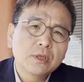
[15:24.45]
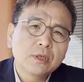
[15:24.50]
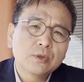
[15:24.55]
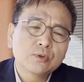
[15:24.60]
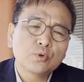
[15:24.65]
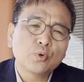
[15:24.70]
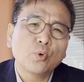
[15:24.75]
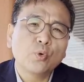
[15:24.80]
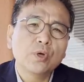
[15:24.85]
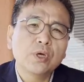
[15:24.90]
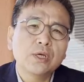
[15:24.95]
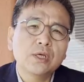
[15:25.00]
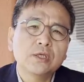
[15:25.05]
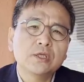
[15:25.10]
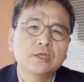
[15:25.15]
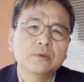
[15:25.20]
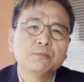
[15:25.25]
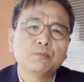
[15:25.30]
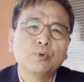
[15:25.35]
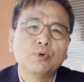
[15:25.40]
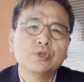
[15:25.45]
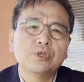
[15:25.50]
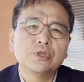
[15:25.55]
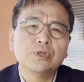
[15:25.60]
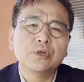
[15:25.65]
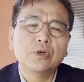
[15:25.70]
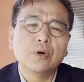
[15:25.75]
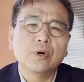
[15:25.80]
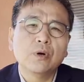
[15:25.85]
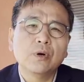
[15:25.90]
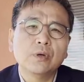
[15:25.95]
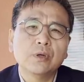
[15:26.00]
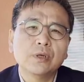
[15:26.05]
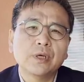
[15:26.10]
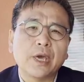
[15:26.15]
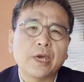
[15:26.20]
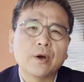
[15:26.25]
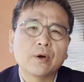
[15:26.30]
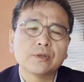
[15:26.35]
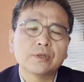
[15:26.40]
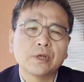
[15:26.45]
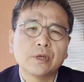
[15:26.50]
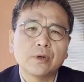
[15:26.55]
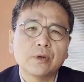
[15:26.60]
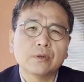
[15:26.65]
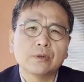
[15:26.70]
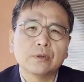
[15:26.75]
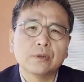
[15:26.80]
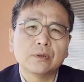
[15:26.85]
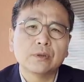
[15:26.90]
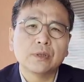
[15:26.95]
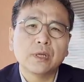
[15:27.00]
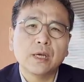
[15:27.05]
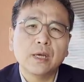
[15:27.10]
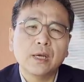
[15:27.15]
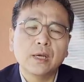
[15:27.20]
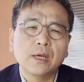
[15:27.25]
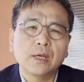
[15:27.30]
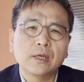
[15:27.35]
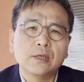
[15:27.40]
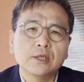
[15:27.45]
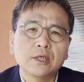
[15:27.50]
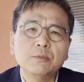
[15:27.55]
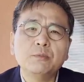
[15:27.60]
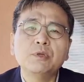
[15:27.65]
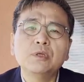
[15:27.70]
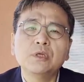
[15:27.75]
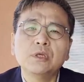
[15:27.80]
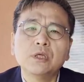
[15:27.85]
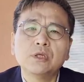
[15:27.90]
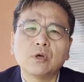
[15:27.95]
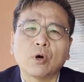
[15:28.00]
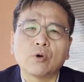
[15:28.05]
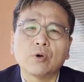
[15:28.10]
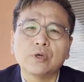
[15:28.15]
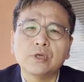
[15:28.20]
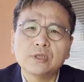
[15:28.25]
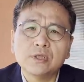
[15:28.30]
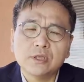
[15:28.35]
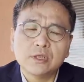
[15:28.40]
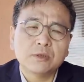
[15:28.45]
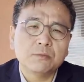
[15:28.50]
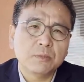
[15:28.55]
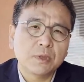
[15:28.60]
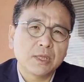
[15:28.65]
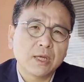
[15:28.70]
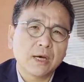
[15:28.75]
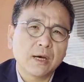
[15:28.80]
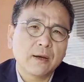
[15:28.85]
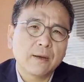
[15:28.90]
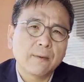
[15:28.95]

소위 진보 진영 개혁 세력들의 시민들이 더러 있으십니다.